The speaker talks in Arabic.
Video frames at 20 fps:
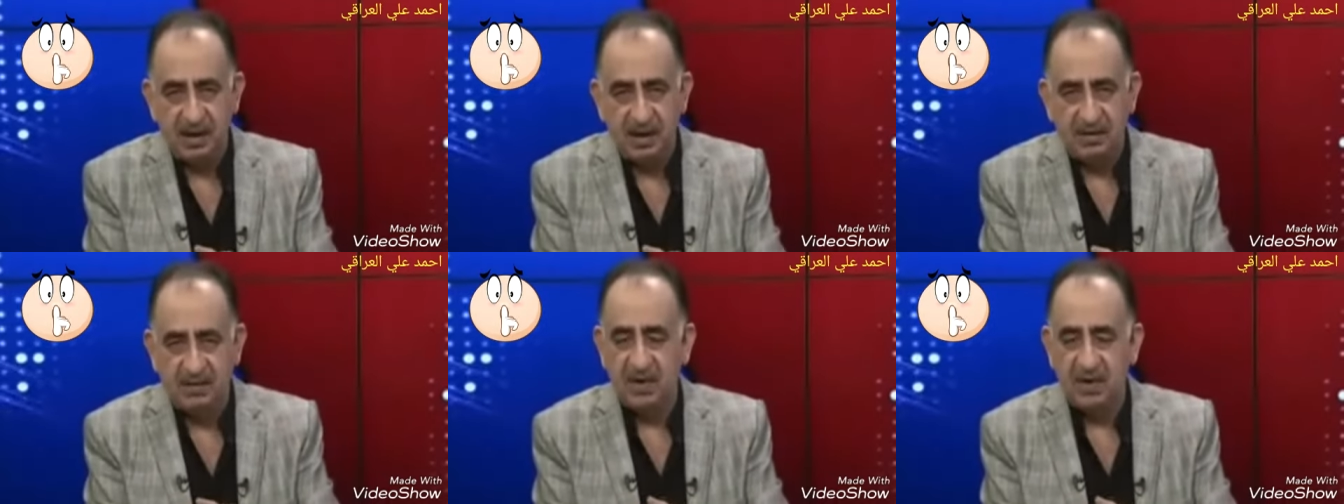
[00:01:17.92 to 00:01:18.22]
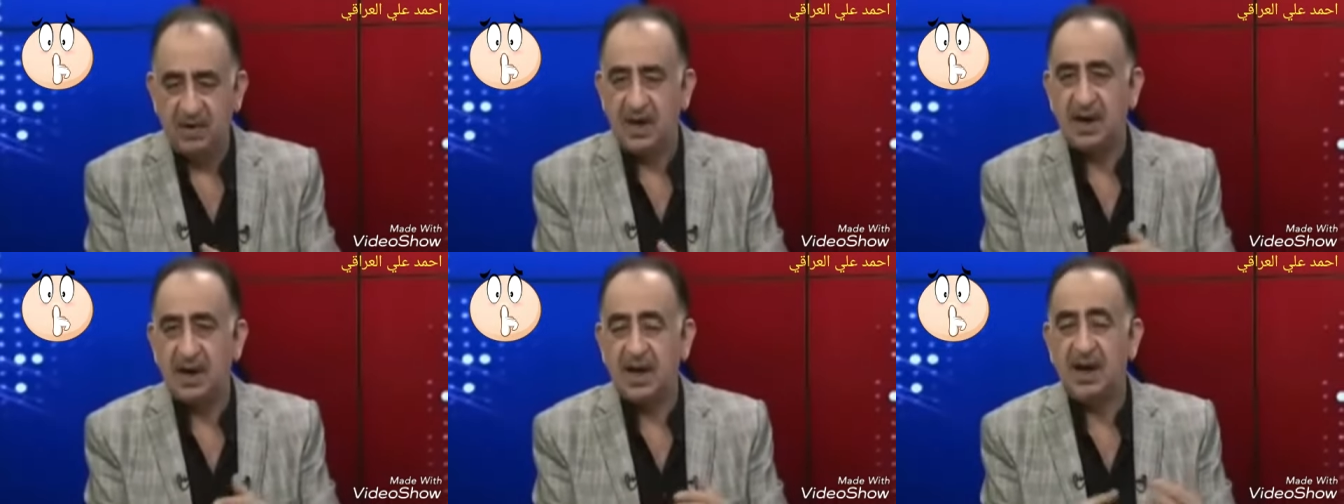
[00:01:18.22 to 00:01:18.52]

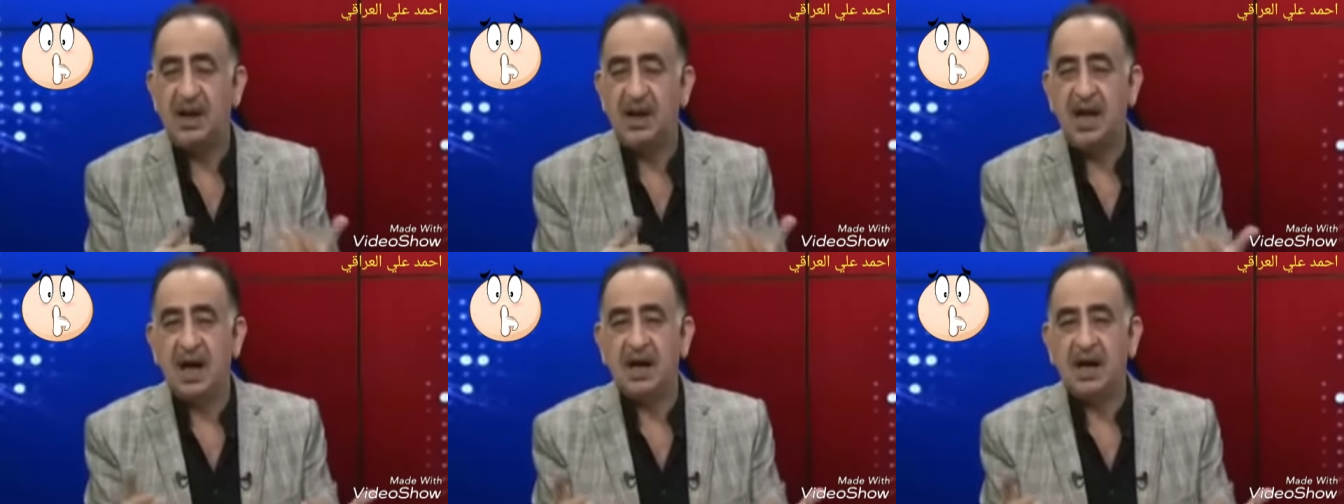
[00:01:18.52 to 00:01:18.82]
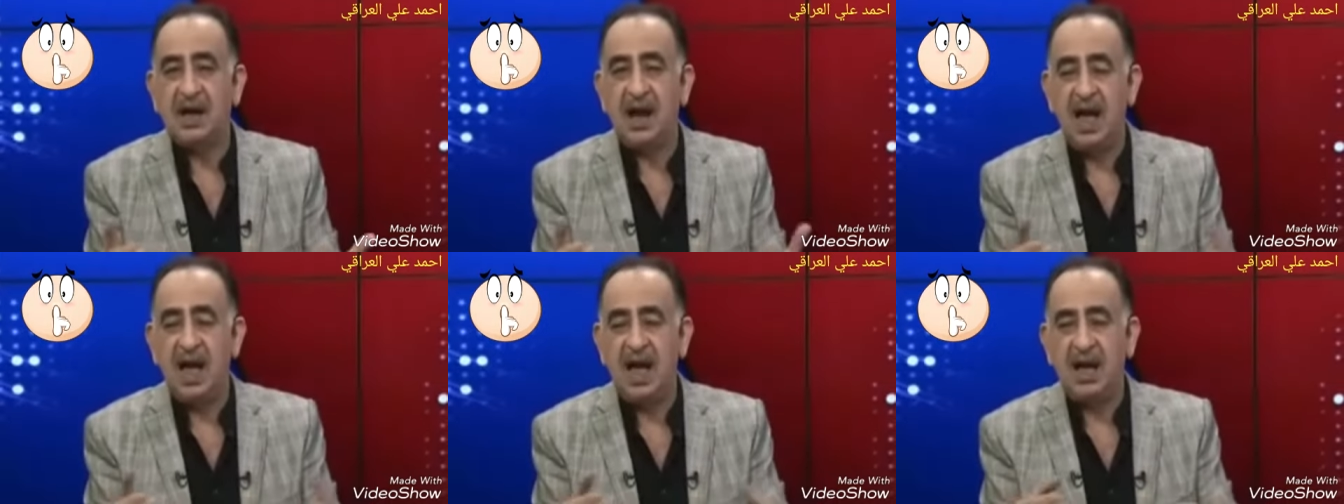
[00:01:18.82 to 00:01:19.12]
فوضى الخلاق
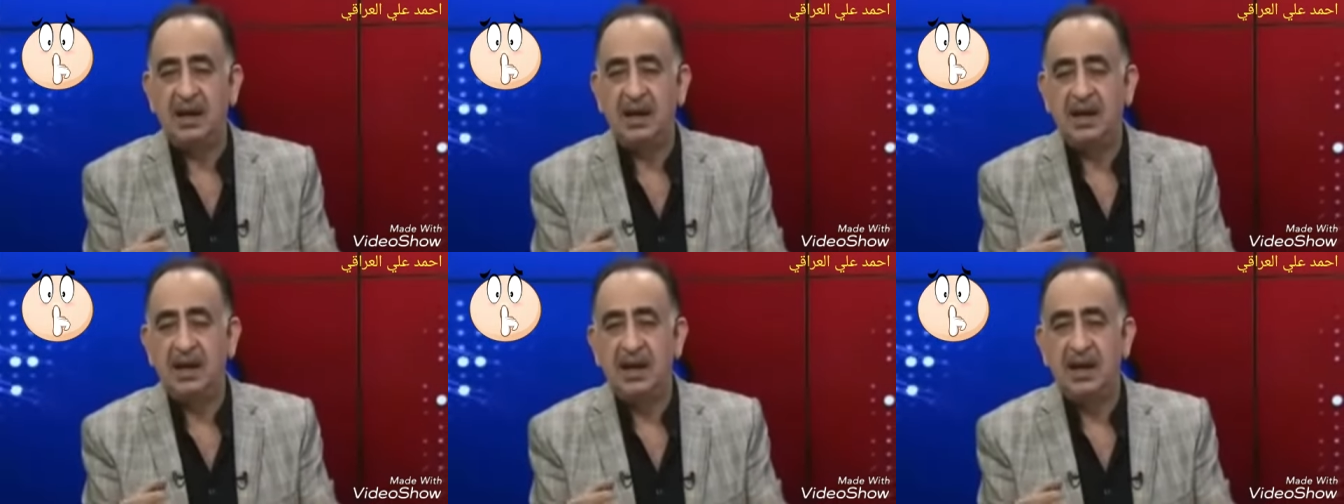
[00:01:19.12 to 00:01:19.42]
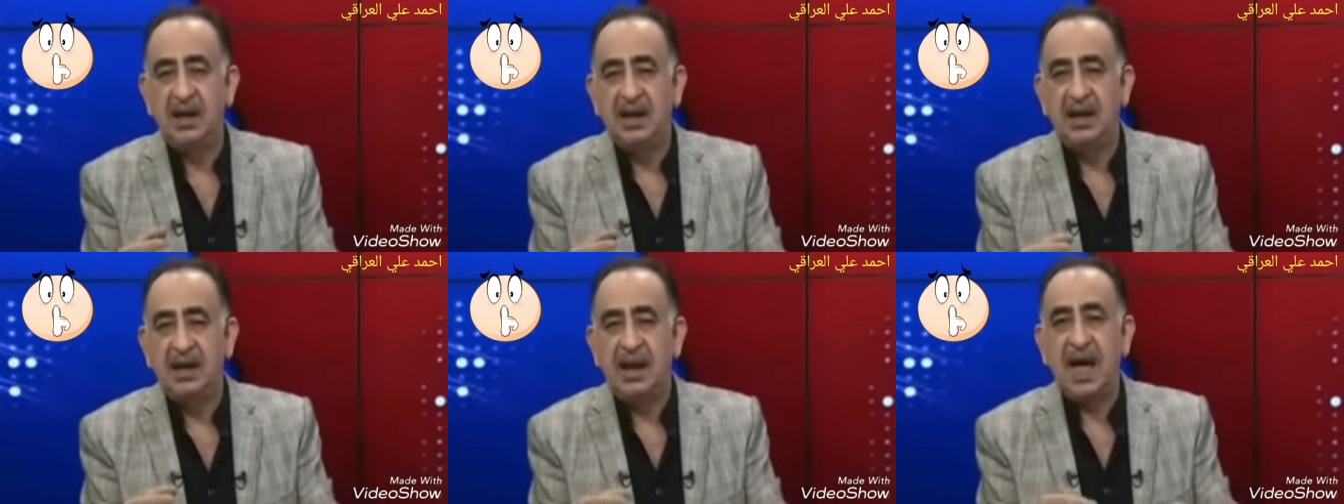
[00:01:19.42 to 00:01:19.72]
الآن
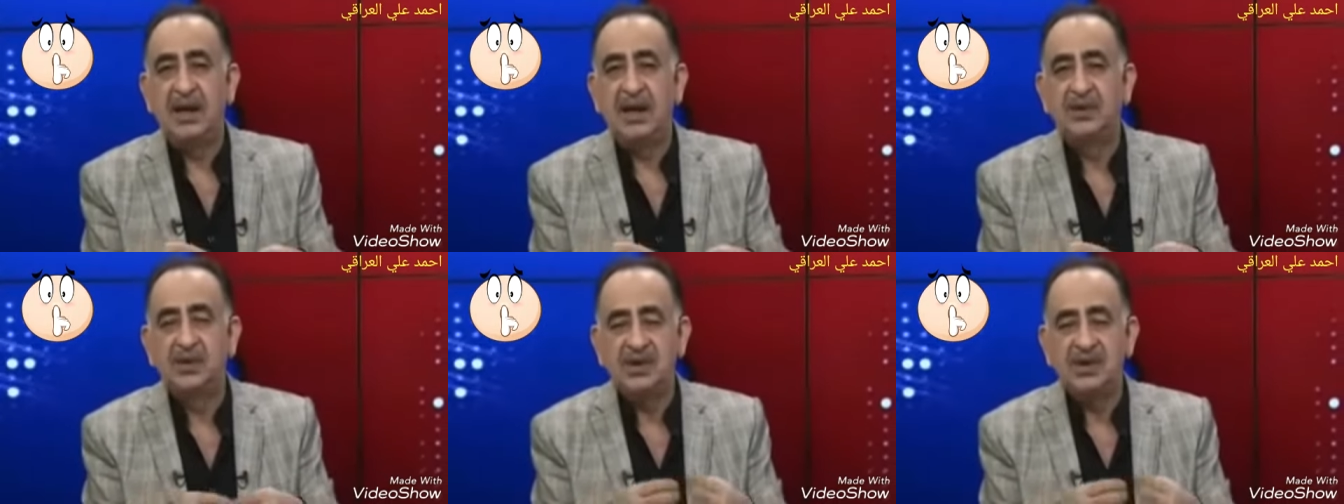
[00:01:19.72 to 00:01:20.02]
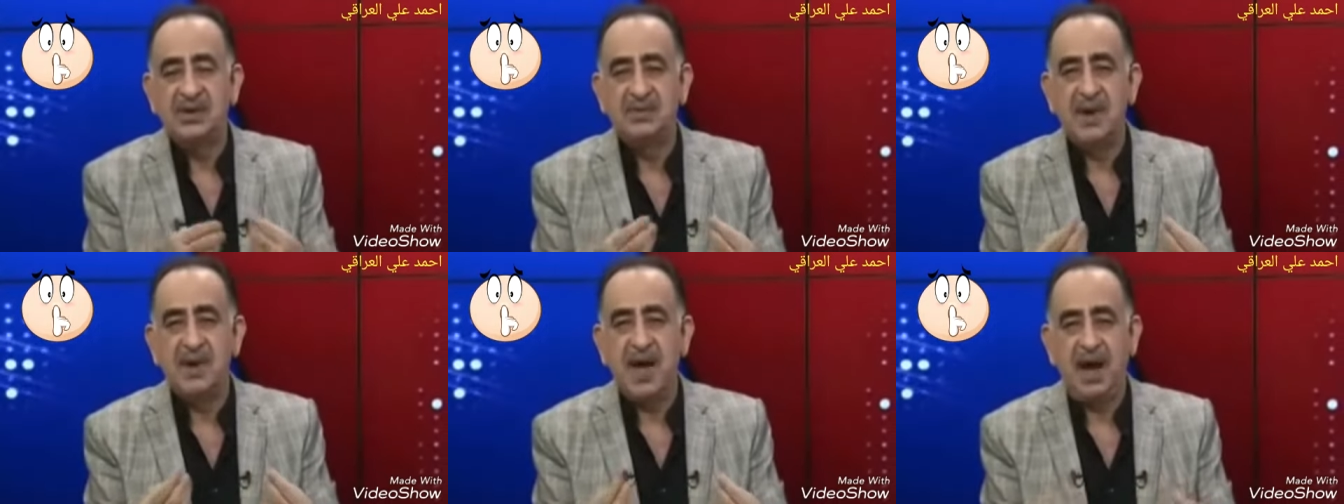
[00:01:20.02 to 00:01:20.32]
لا
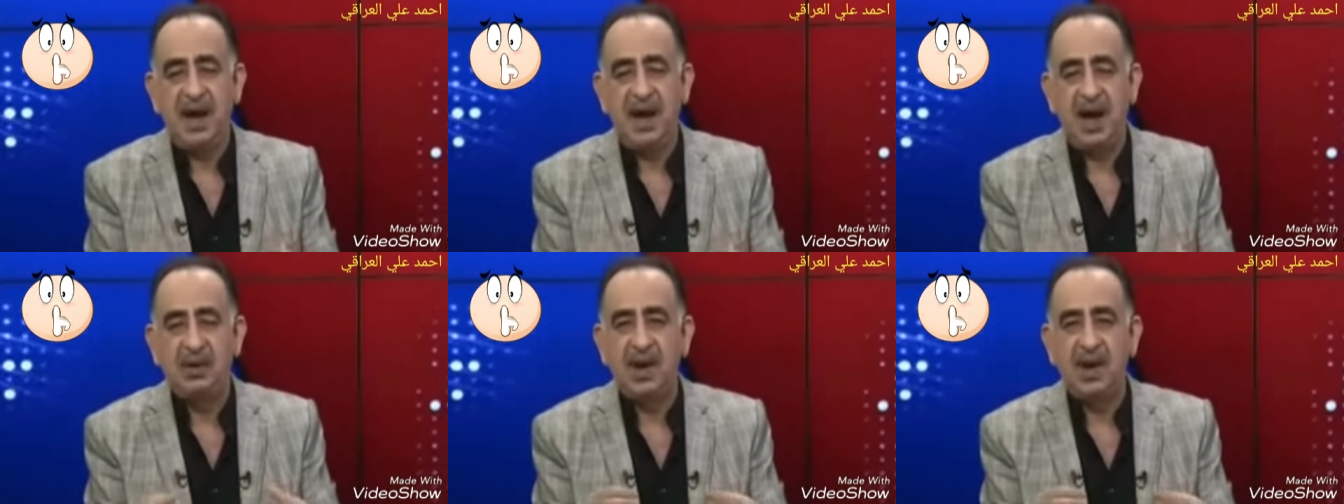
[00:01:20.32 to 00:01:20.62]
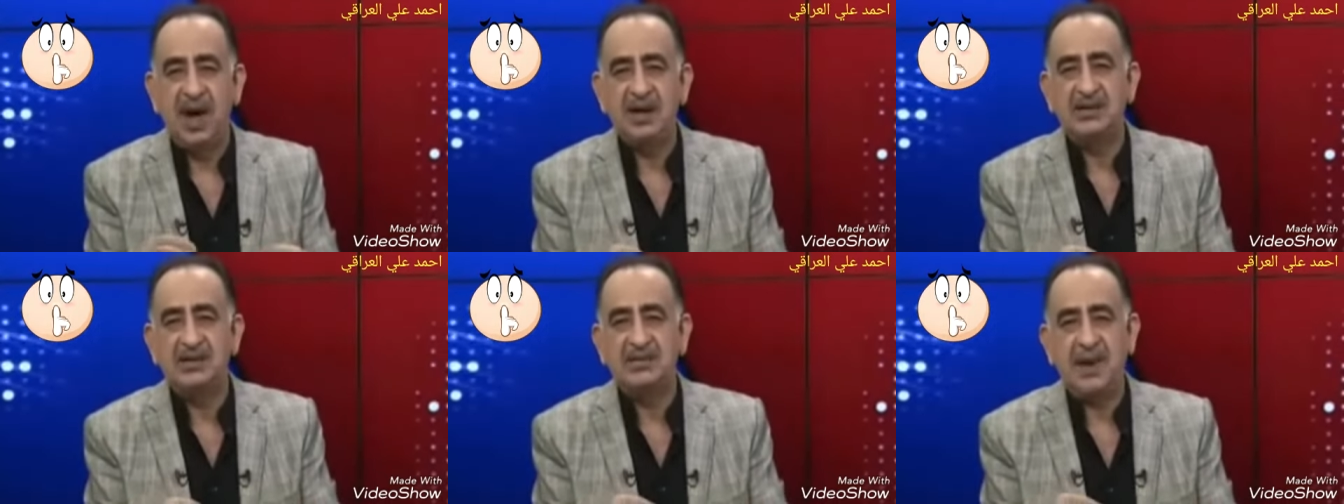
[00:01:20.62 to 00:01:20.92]
تسمح أو
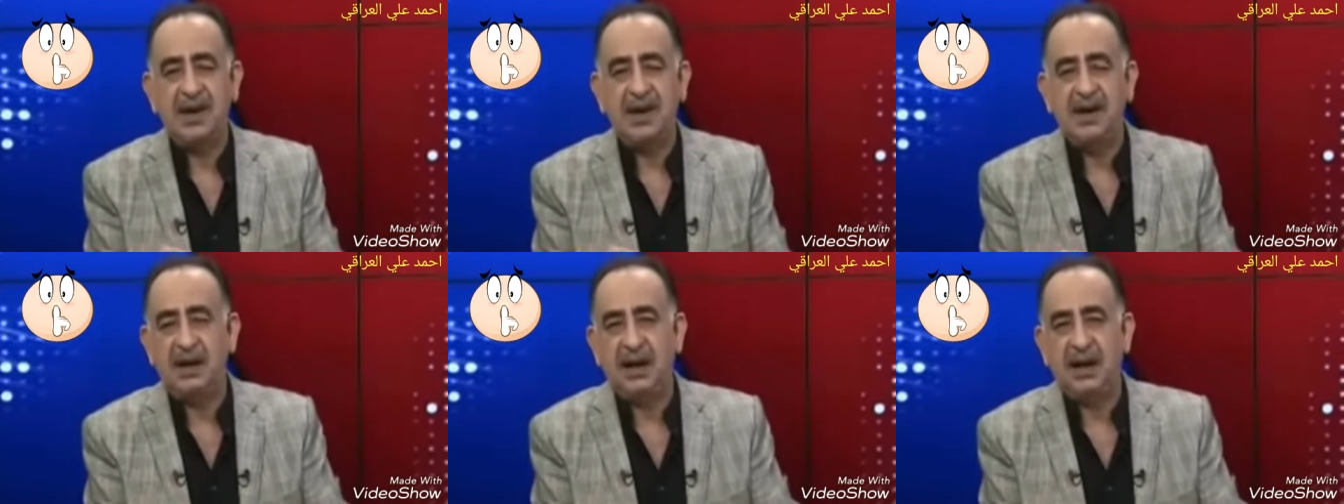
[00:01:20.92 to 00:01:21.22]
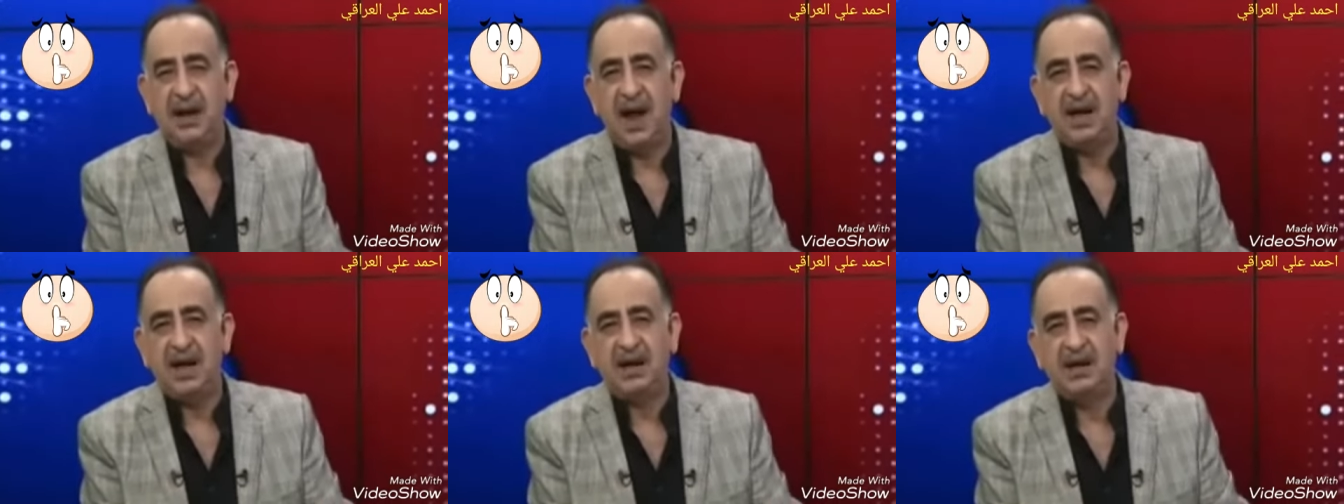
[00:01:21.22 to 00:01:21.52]
لا يسمح
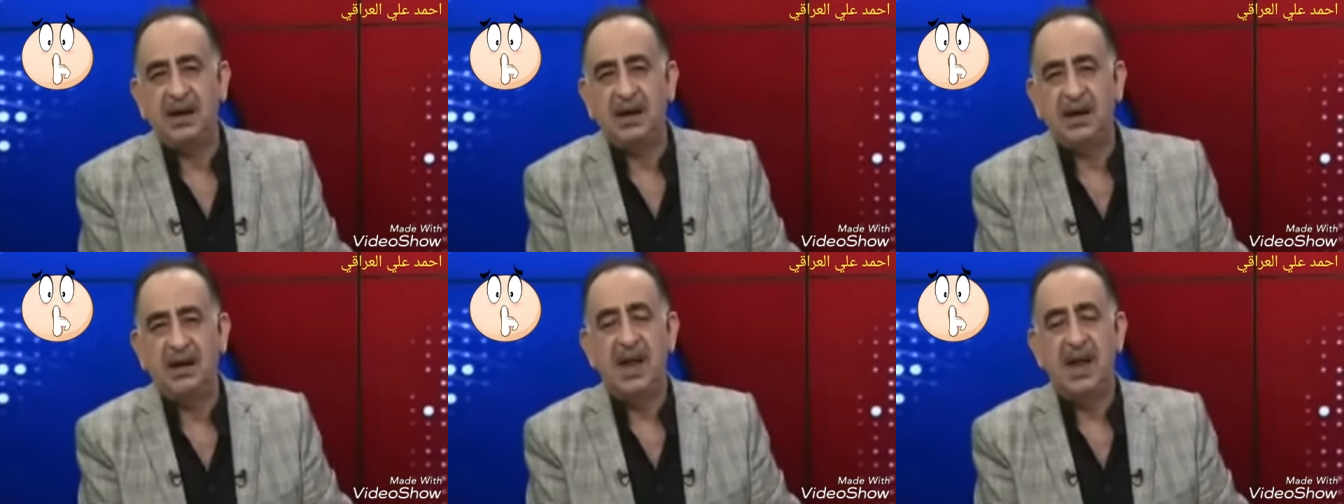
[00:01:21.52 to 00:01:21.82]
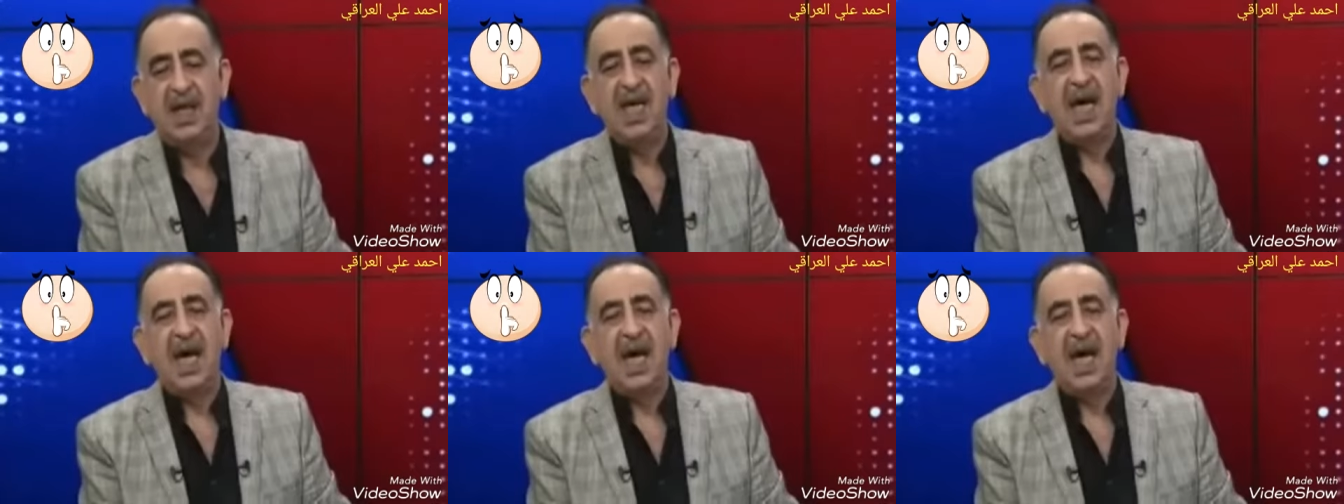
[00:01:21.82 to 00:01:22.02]
للعراقيين